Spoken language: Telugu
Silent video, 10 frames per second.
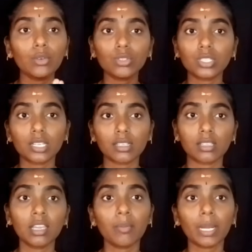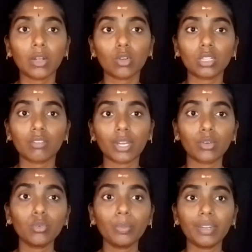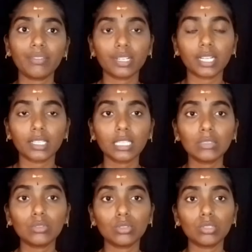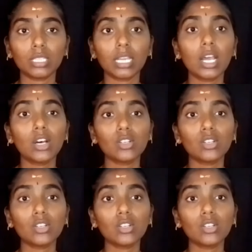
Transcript: యూజ్ చేస్తే మనకు కొంతవరకు బెనిఫిట్ అయితే ఉంటుంది